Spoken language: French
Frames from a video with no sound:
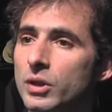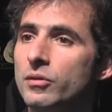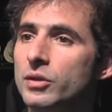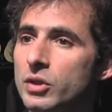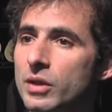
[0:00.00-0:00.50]
Il
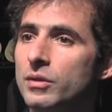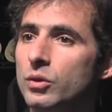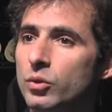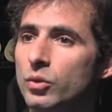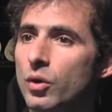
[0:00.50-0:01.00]
avait déjà
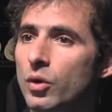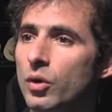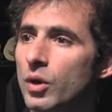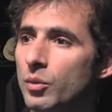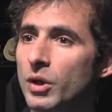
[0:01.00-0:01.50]
vécu euh,
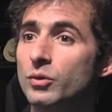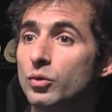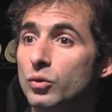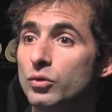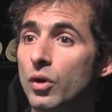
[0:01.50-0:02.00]
presque
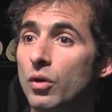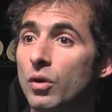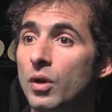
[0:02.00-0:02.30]
deux ans.